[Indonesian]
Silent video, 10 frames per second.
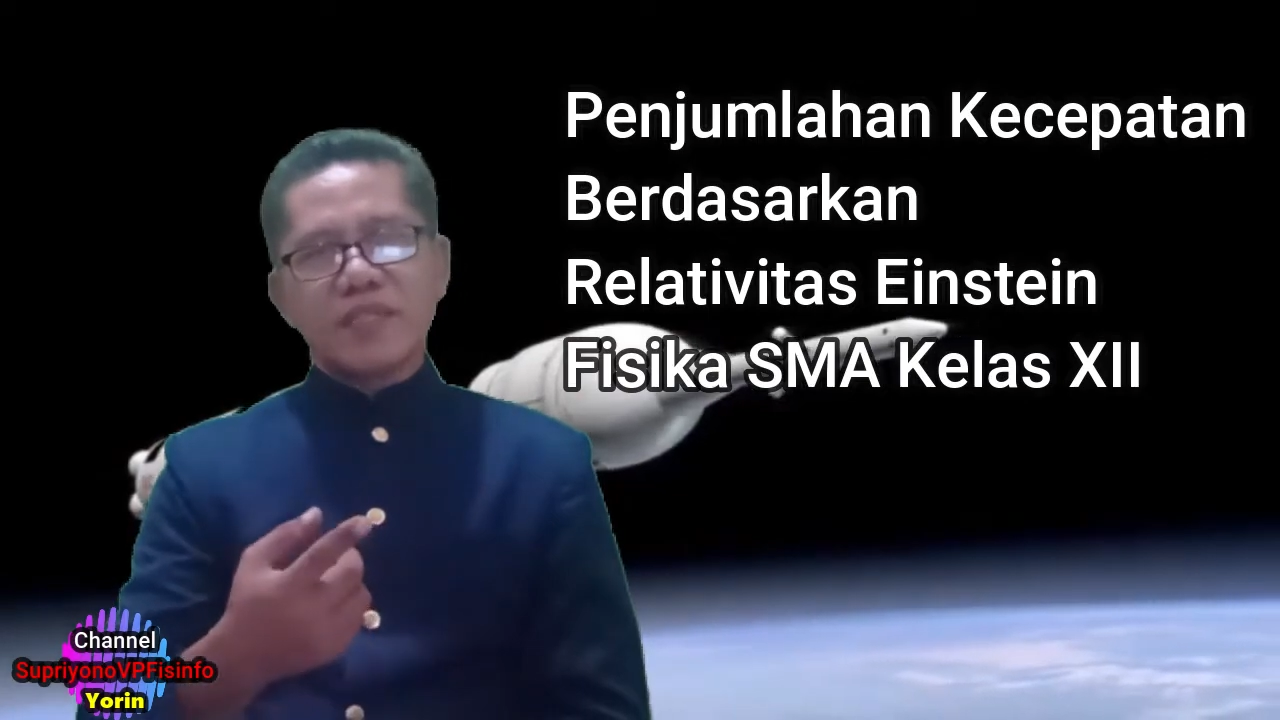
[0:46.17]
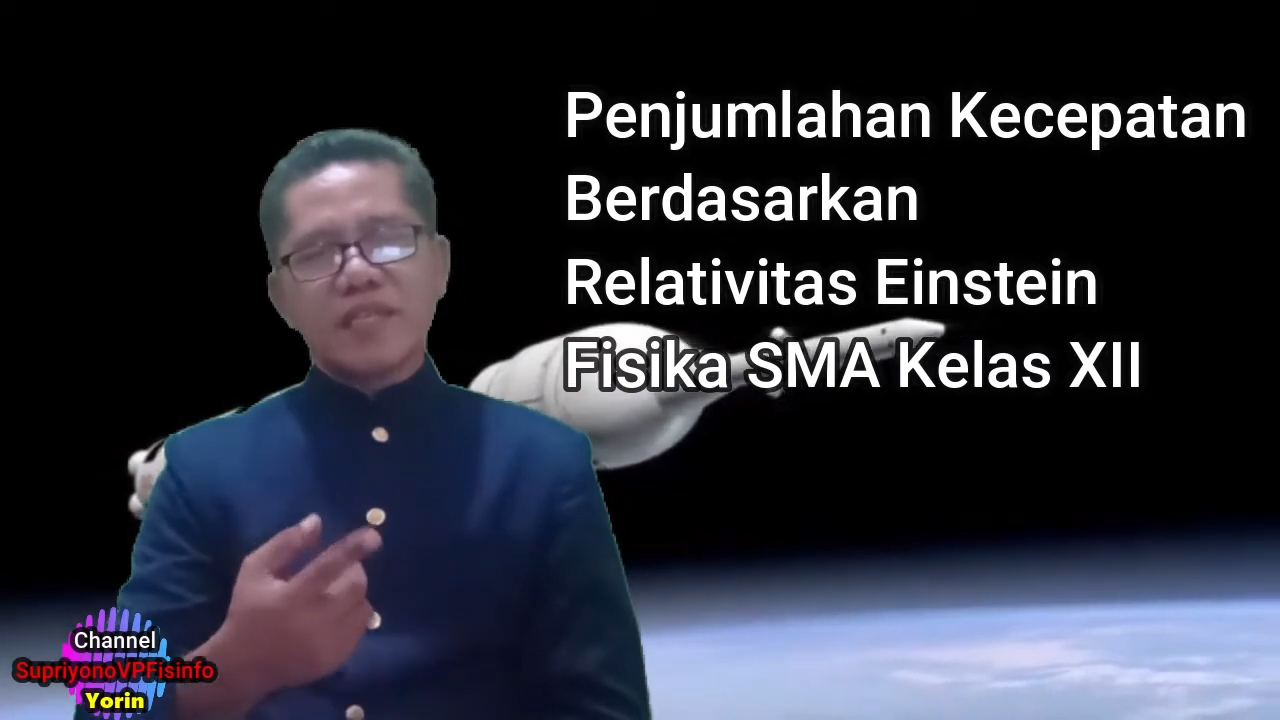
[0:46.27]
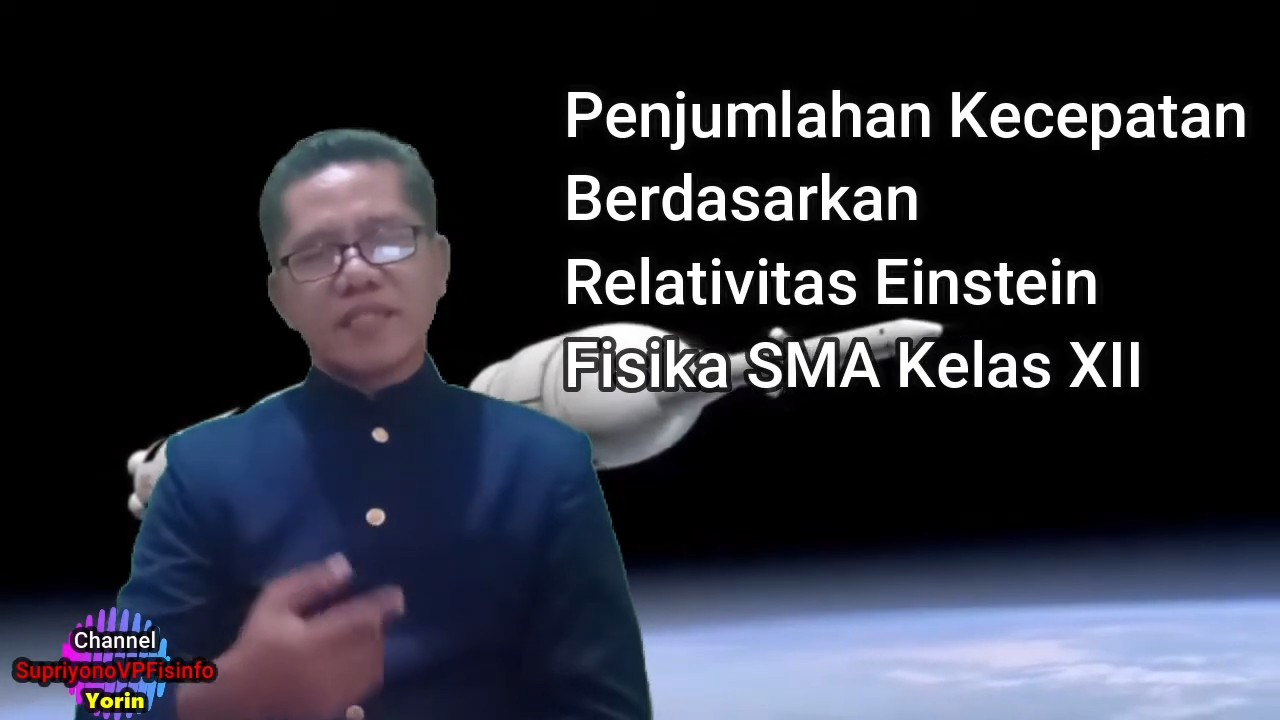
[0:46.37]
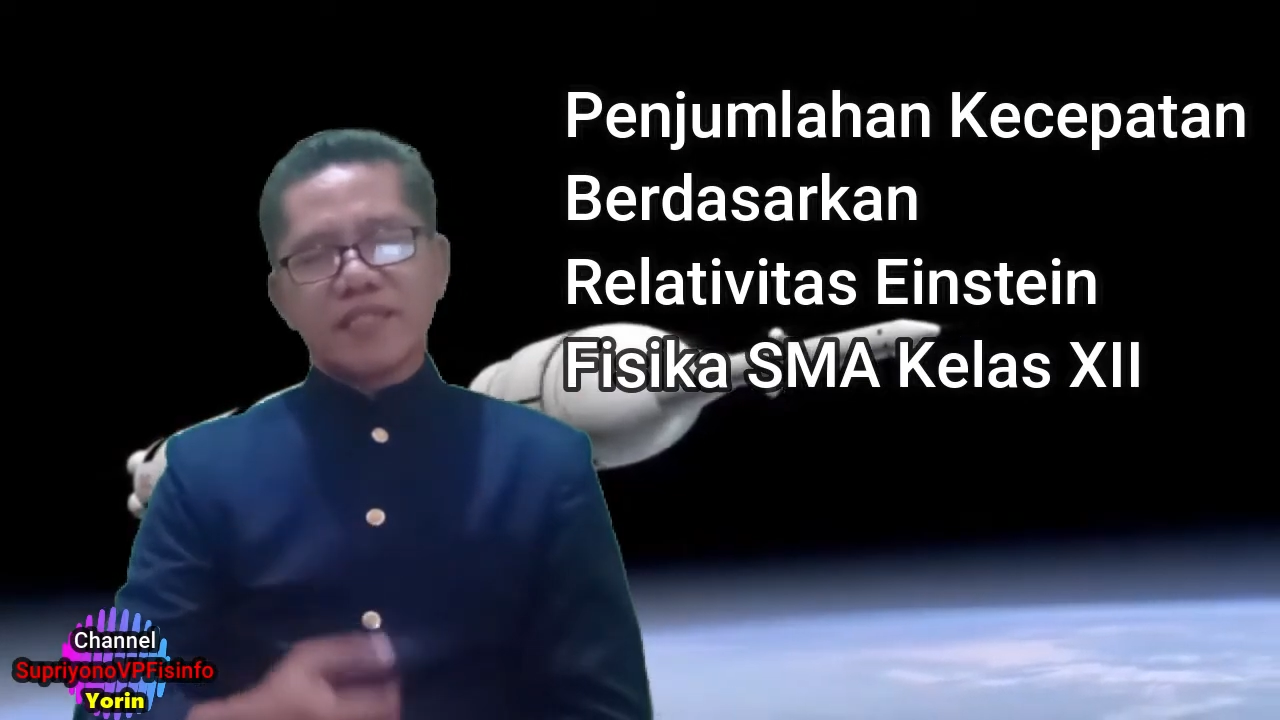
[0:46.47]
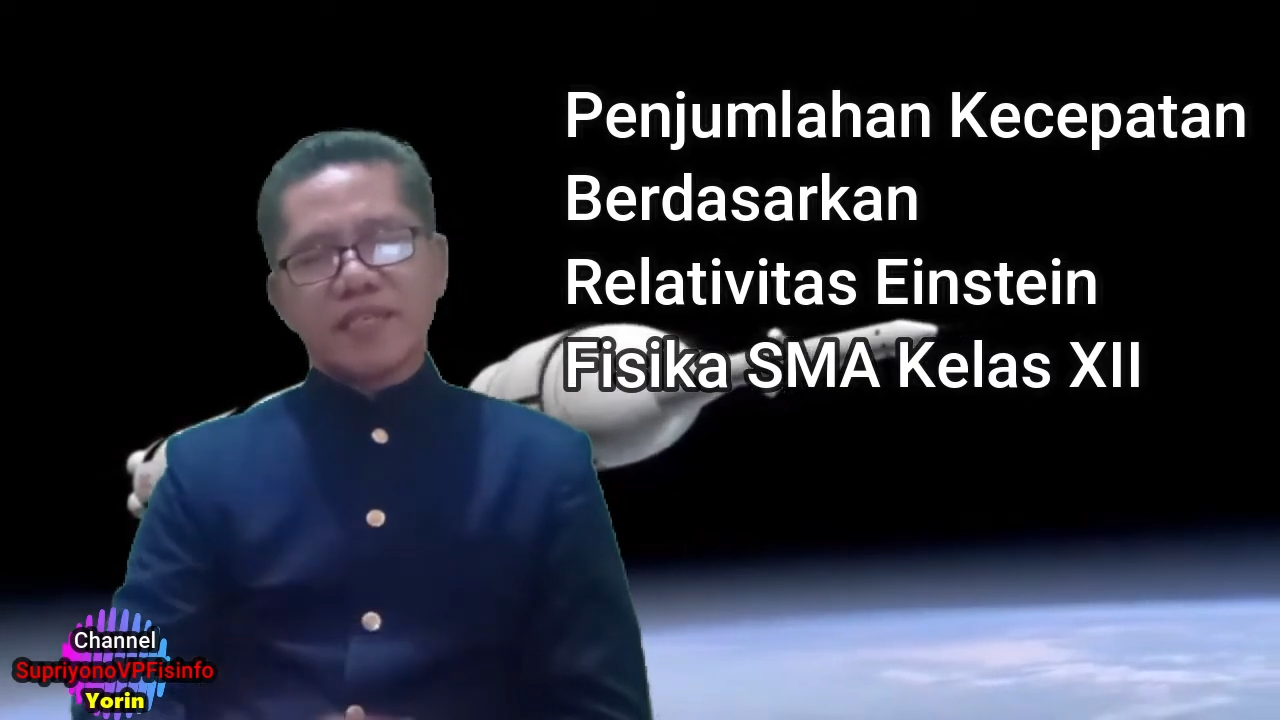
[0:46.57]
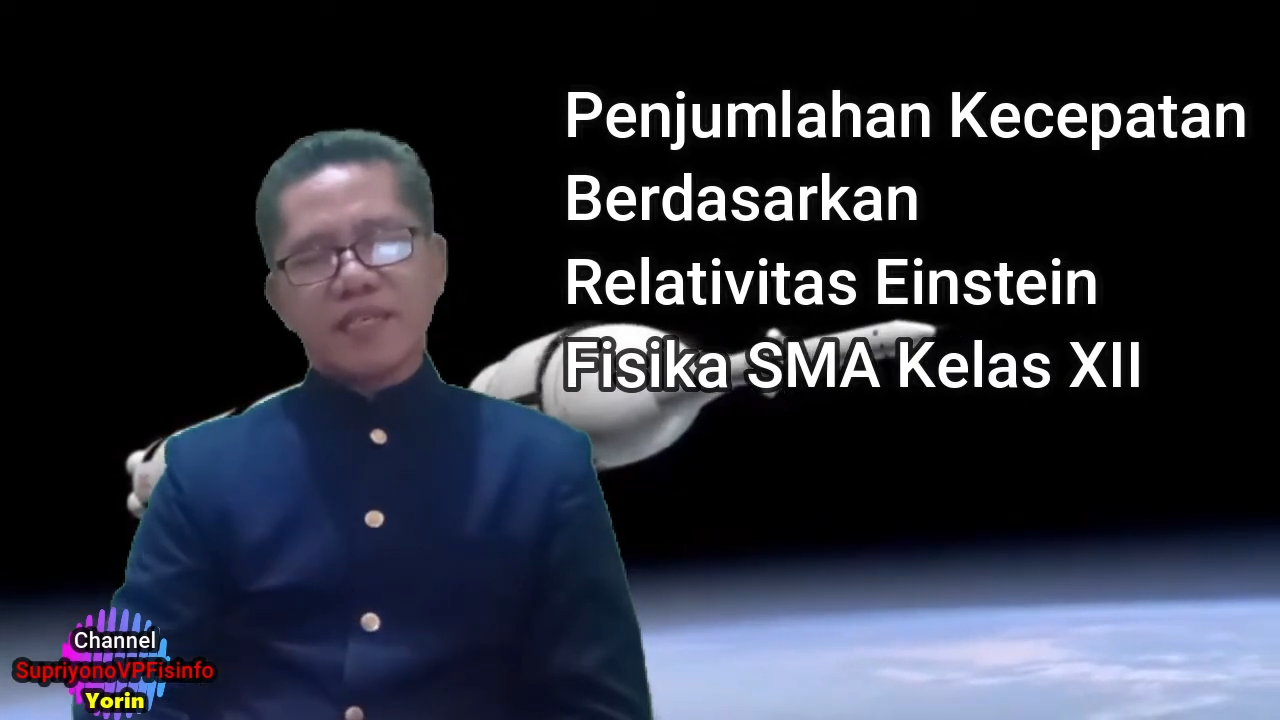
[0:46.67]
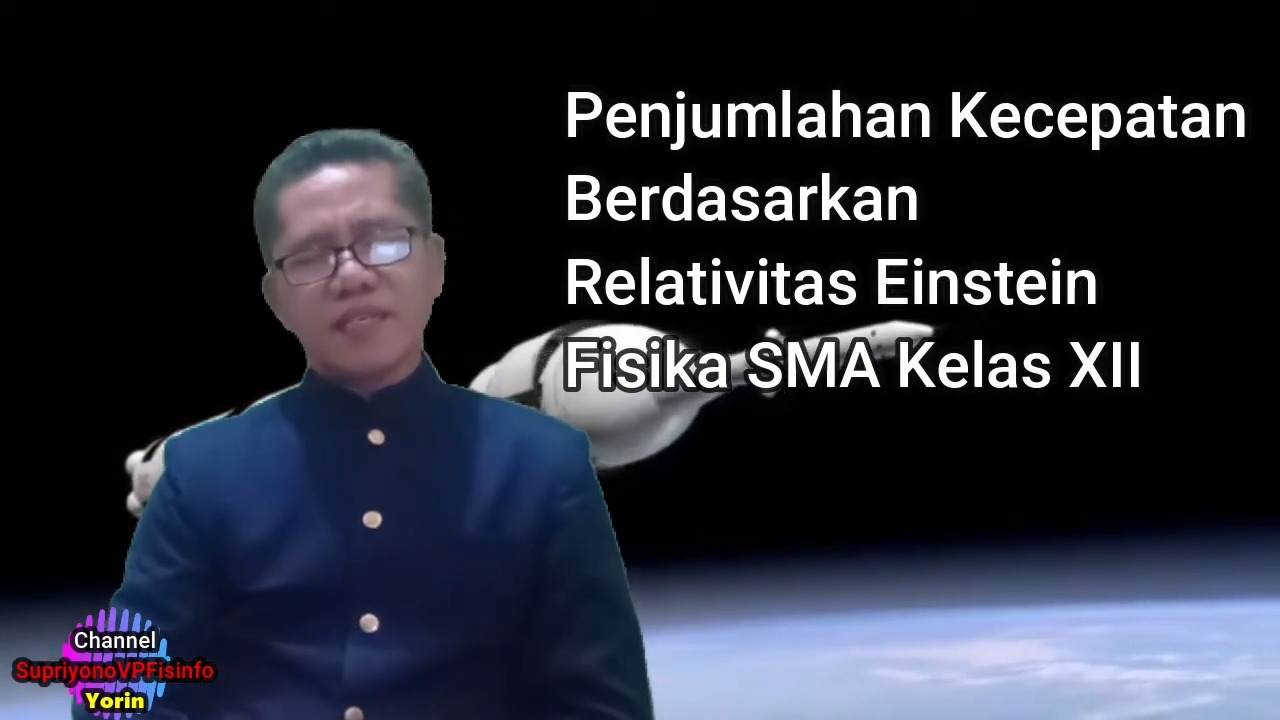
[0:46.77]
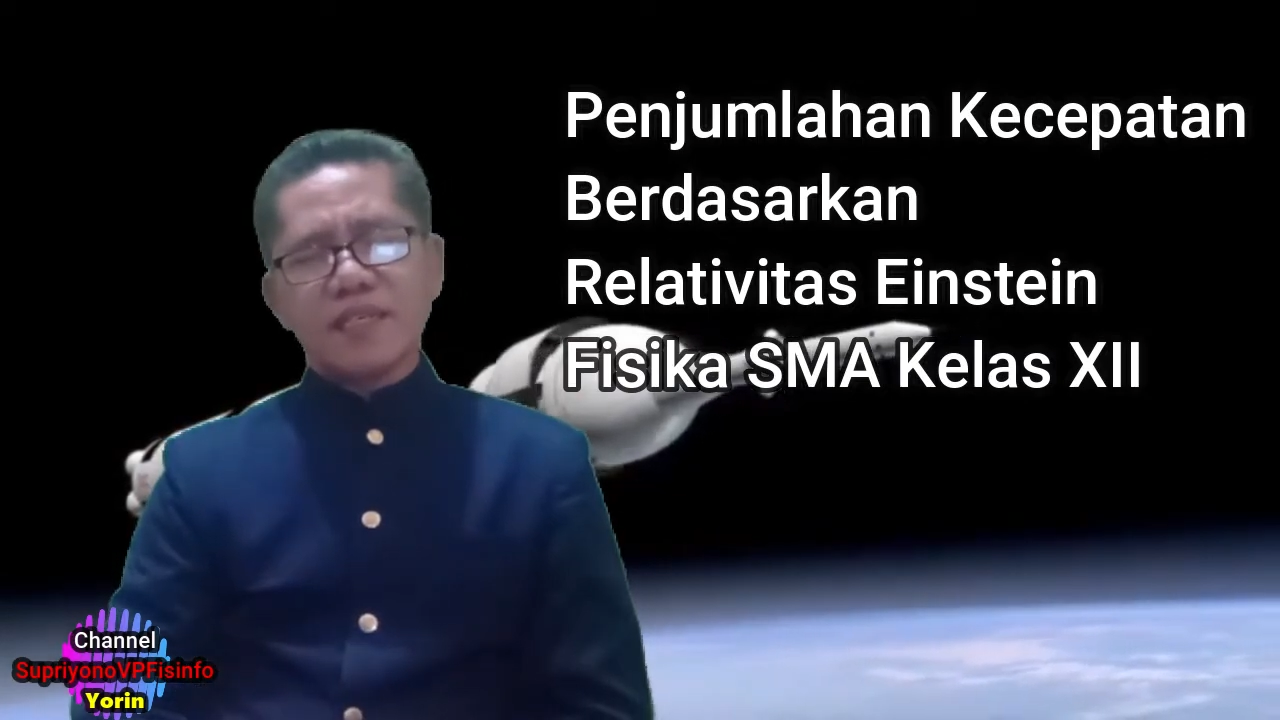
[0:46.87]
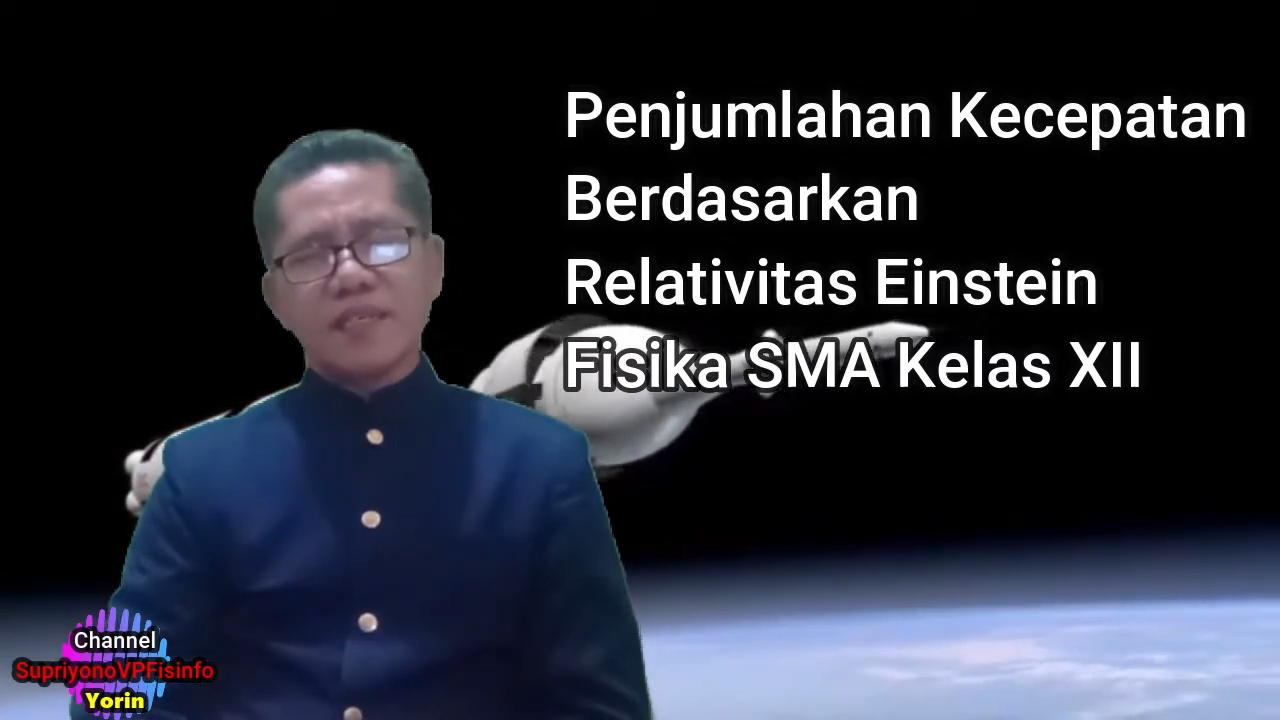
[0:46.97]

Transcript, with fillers: jelasnya,